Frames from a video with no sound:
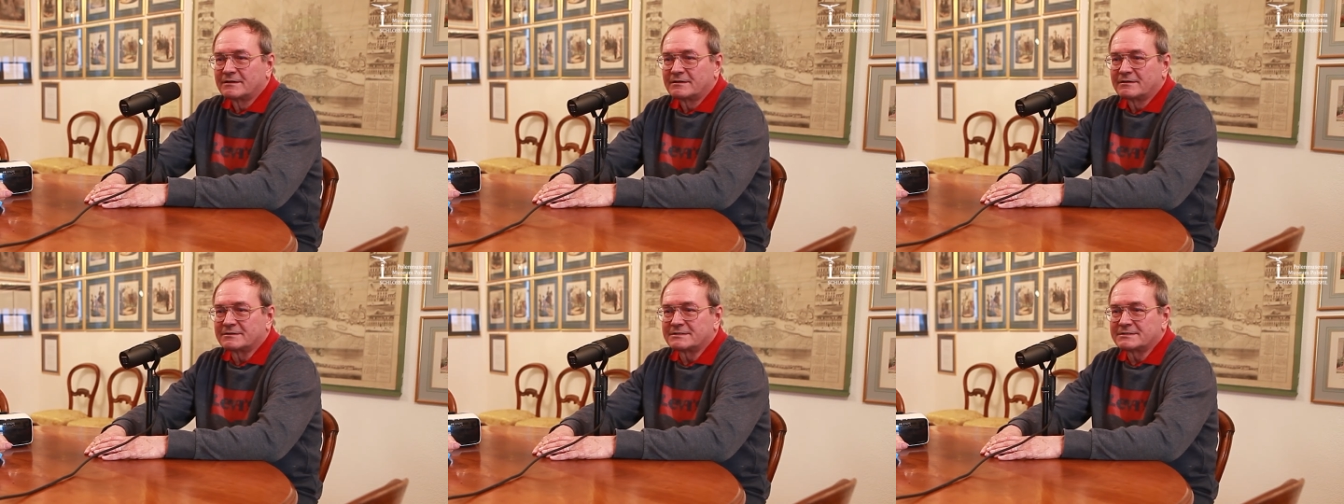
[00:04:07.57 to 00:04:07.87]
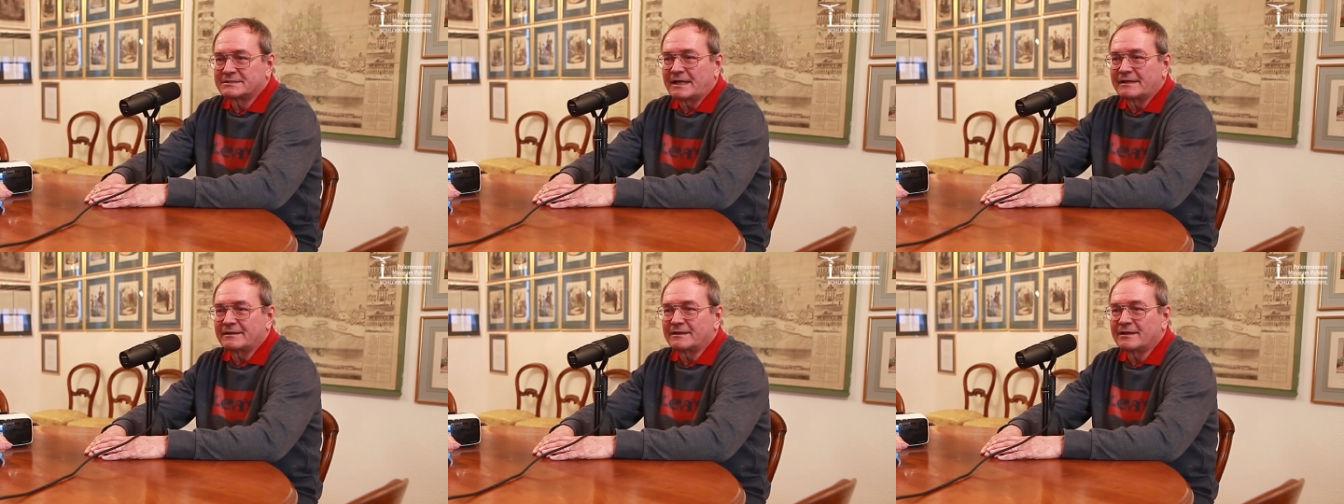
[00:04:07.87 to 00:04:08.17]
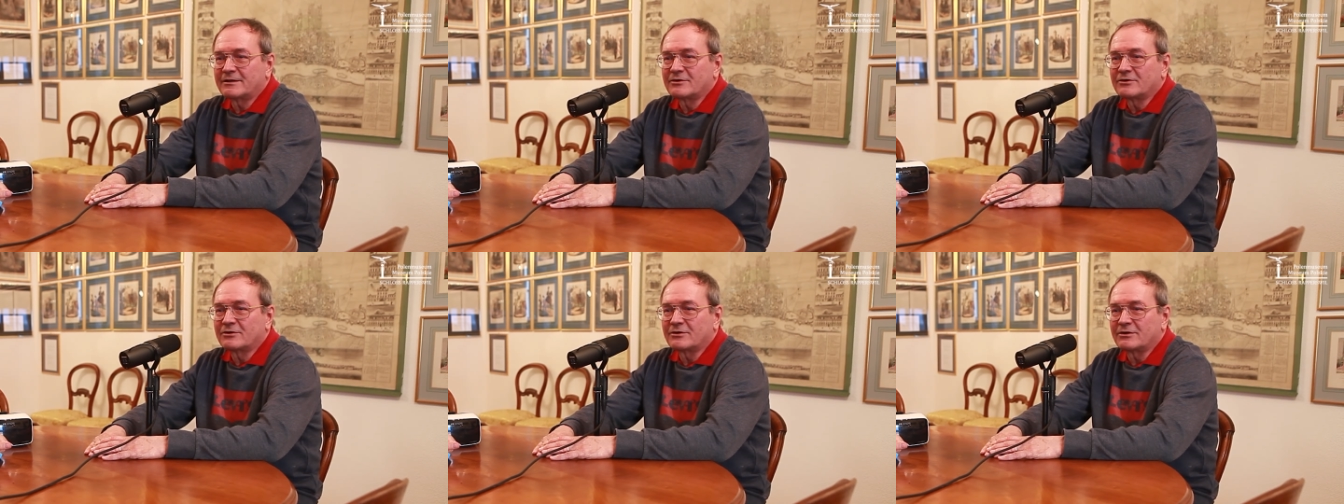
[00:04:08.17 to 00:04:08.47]

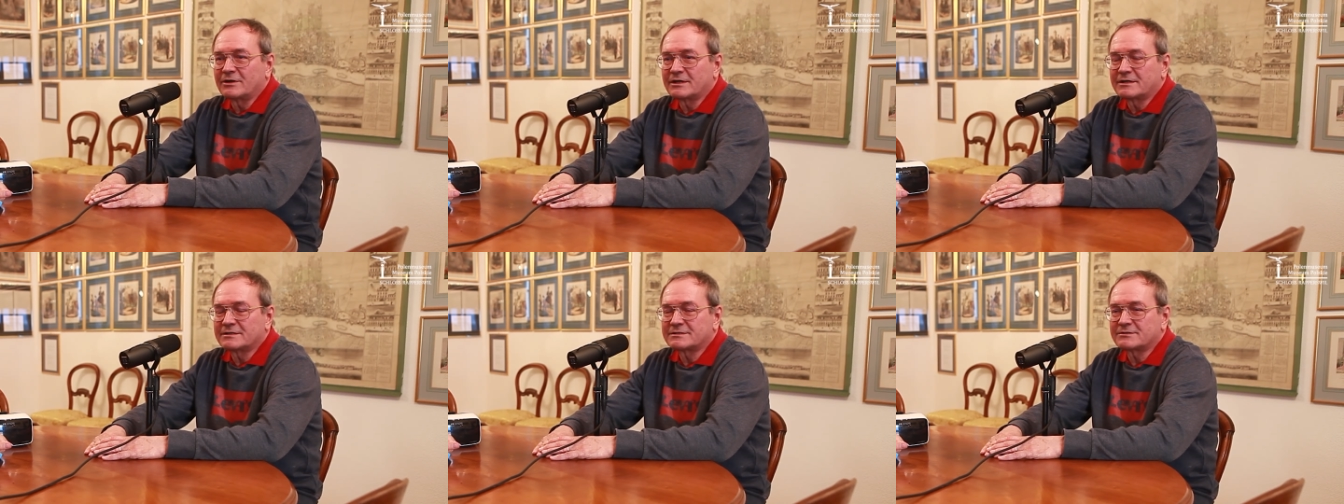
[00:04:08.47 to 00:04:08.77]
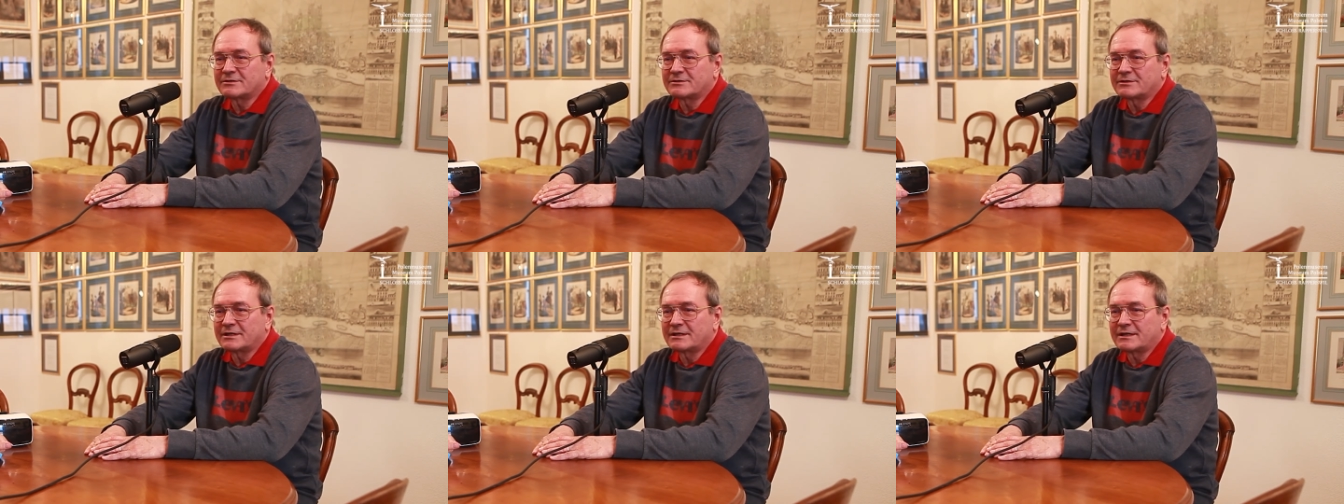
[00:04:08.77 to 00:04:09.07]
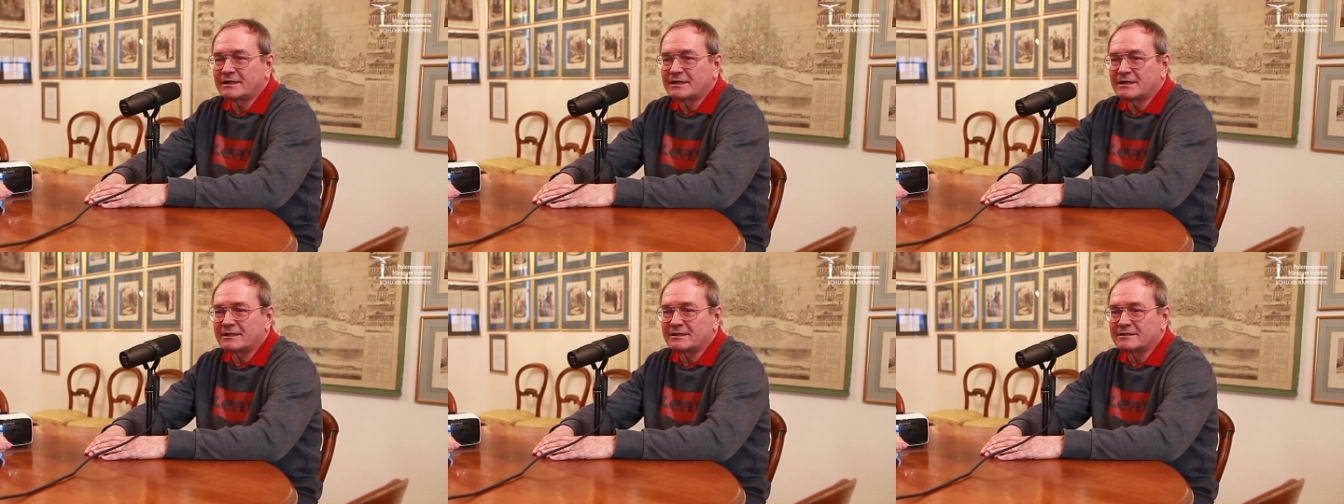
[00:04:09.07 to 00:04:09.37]
znanego
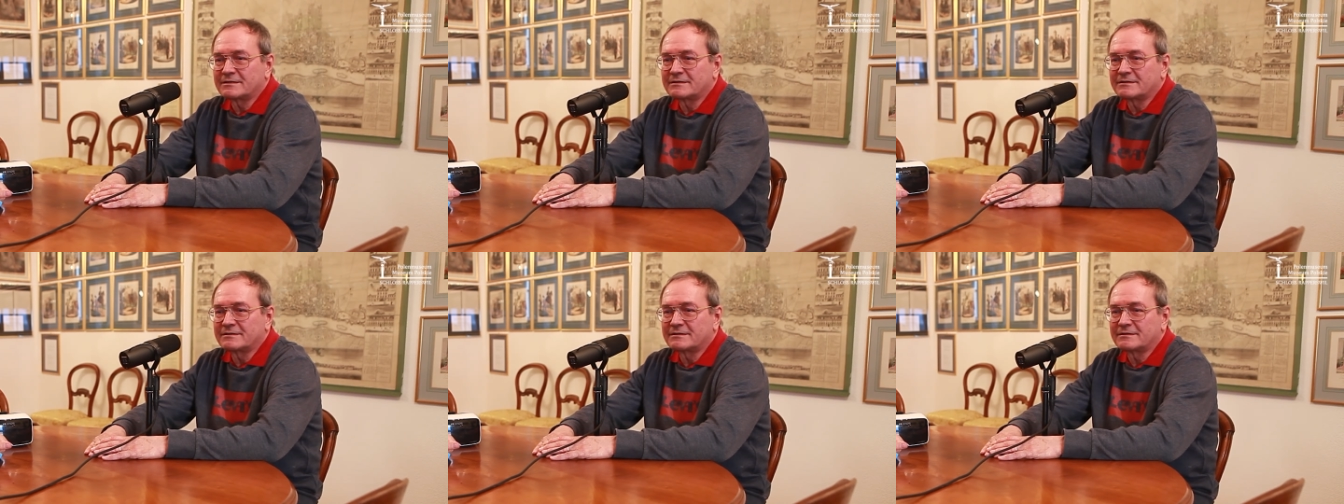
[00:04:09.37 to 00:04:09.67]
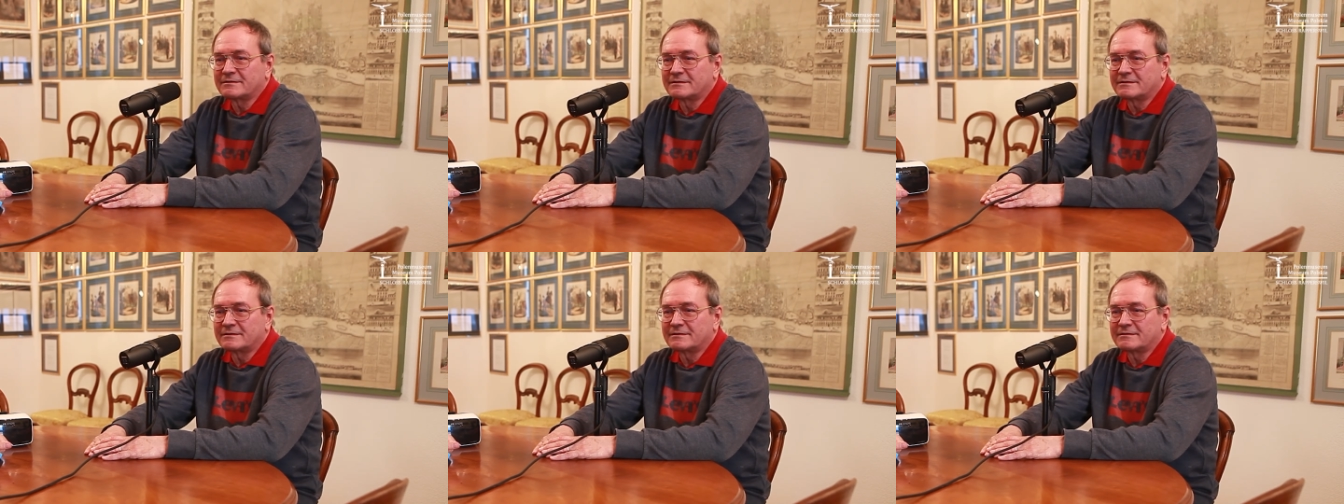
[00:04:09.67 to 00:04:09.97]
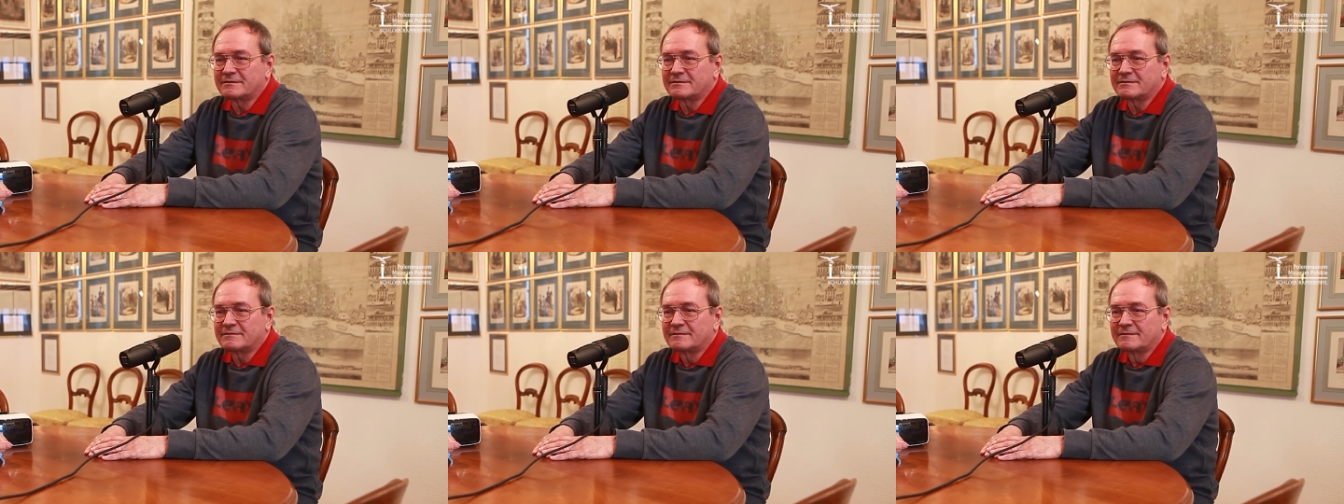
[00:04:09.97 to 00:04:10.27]
kolekcjonera i,
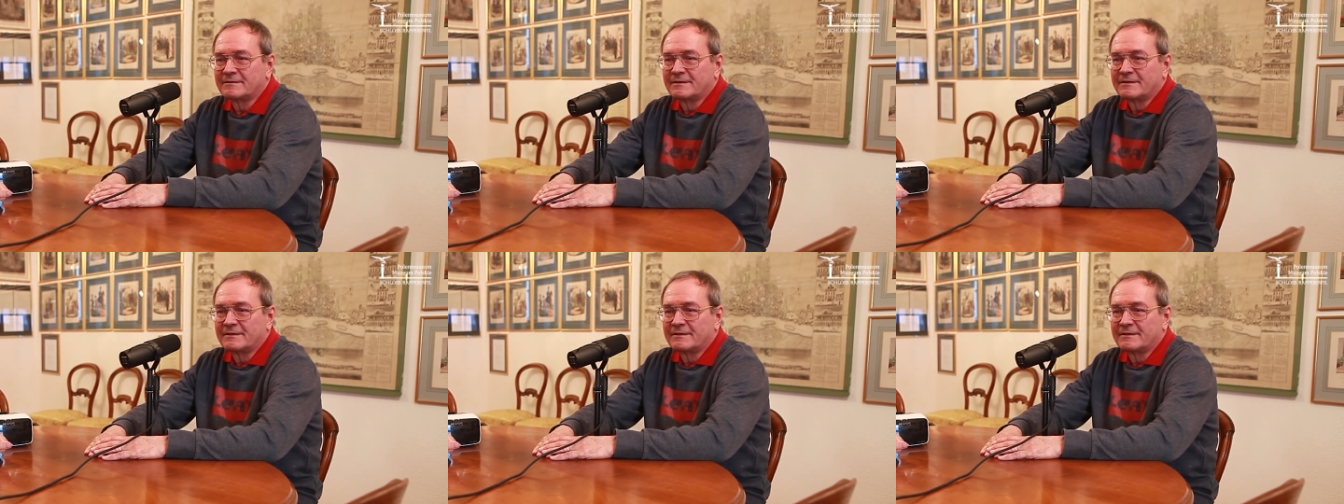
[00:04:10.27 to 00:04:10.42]
i